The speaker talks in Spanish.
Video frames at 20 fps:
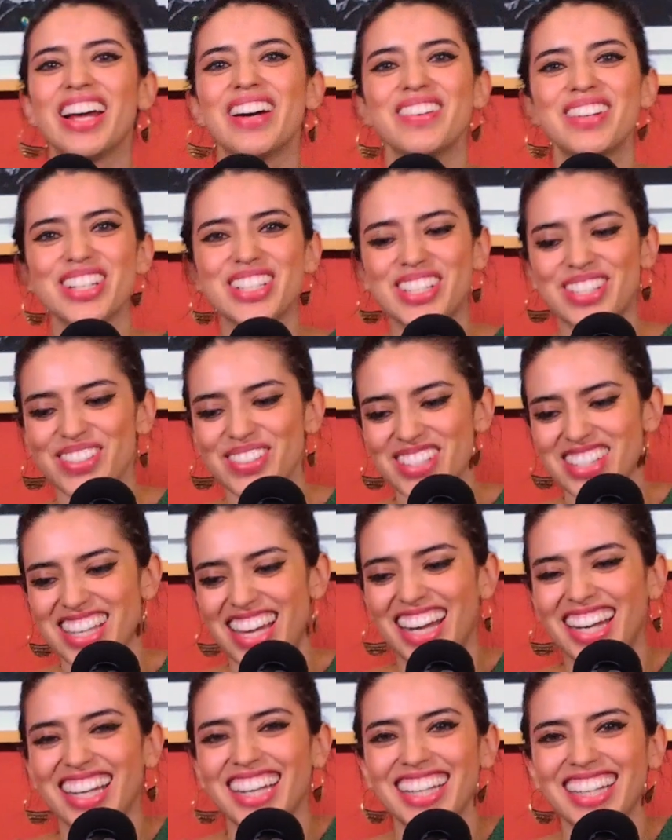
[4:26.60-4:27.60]
para ver sucia,
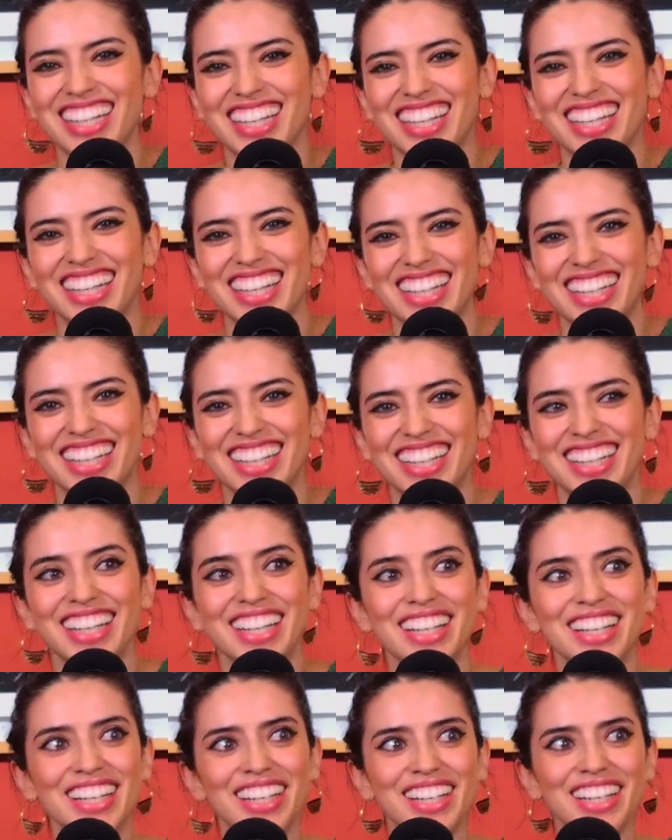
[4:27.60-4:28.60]
y muy chingón
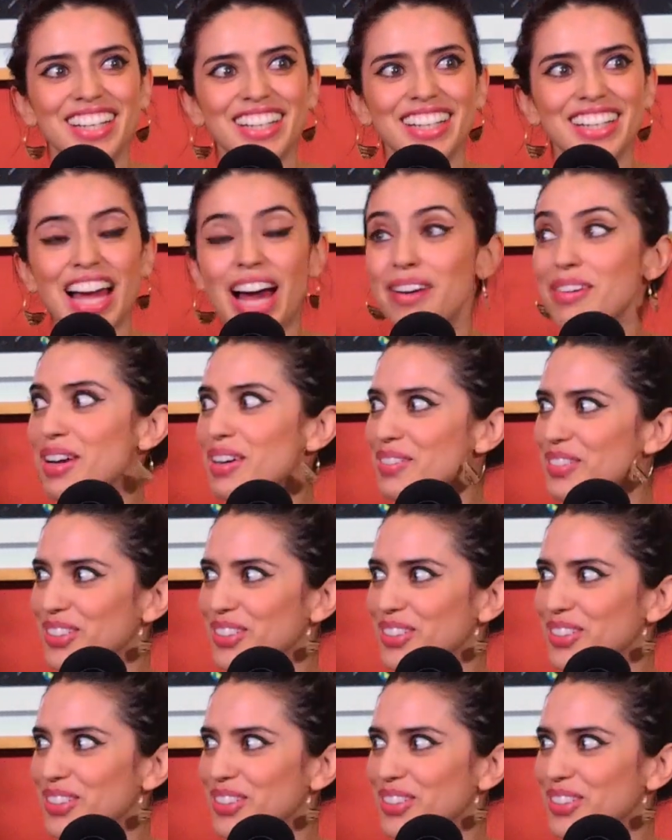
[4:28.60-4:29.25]
historia de amor. Habrá